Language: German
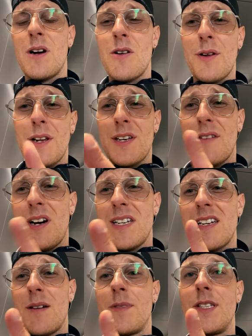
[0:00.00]

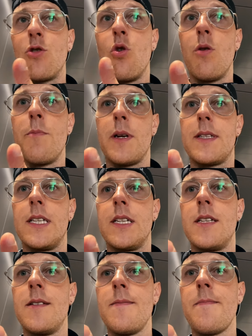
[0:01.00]
glücklicherweise haben die
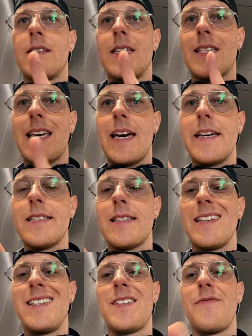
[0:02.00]
Drohnenbatterien. Das
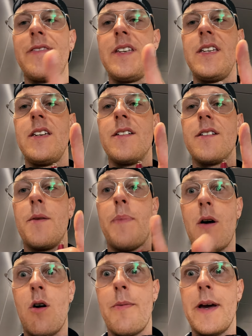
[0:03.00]
Case ist wie eine
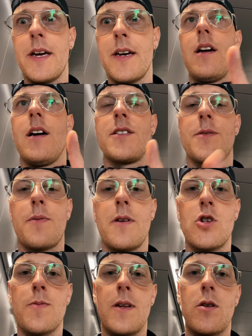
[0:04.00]
Powerbank. Also ich bin
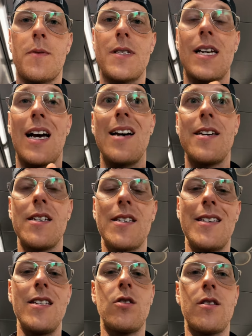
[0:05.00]
gespannt, ob das
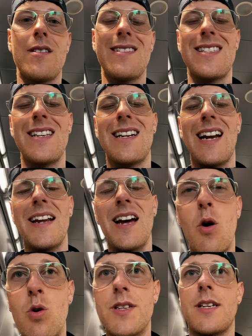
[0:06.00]
reicht. Die sind leider
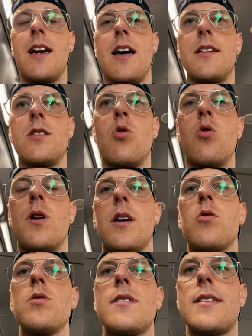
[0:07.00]
auch nicht geladen, die
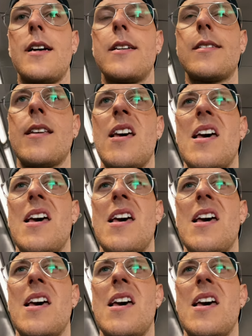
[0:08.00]
Drohnenakkus. Das heißt,